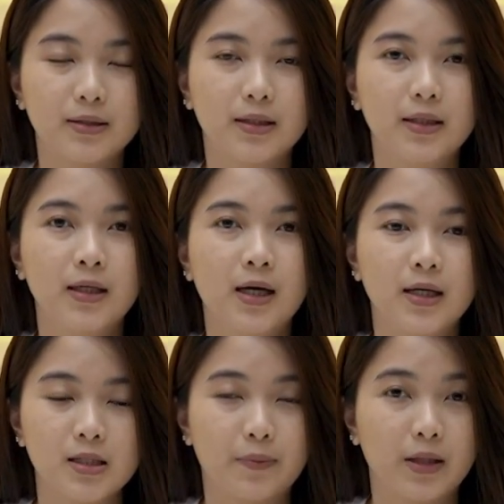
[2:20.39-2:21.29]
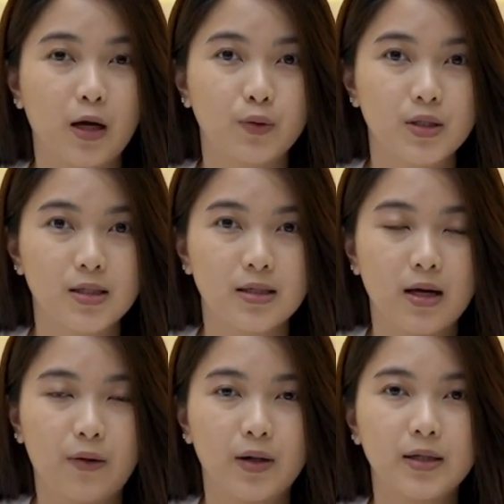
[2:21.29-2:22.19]
Jadi seperti yang aku jelasin
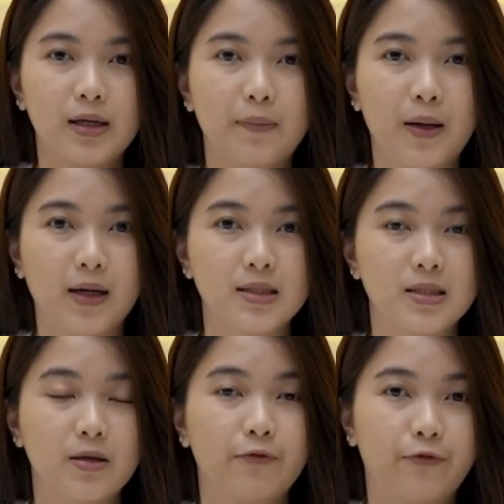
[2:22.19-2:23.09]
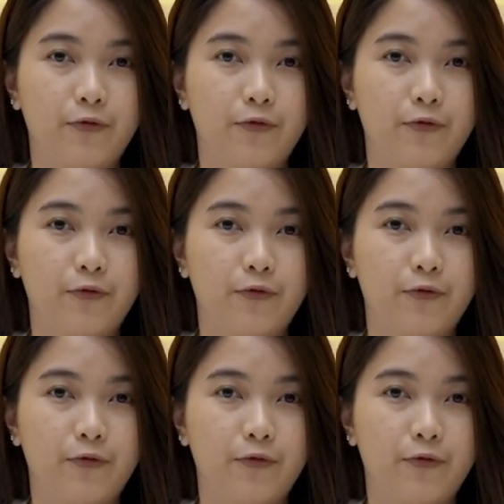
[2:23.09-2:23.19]
di awal, dia pakai sistem